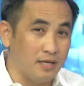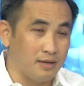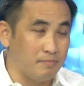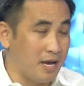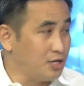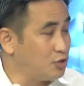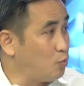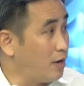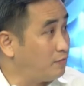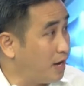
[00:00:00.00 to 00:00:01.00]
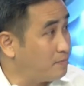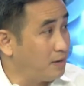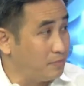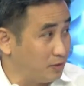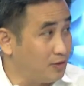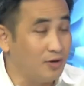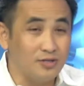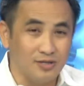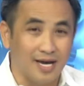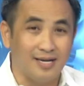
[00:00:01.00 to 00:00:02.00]
mesh wifi mà mình có nói
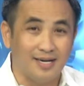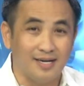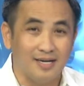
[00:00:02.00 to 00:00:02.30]
trước đây đó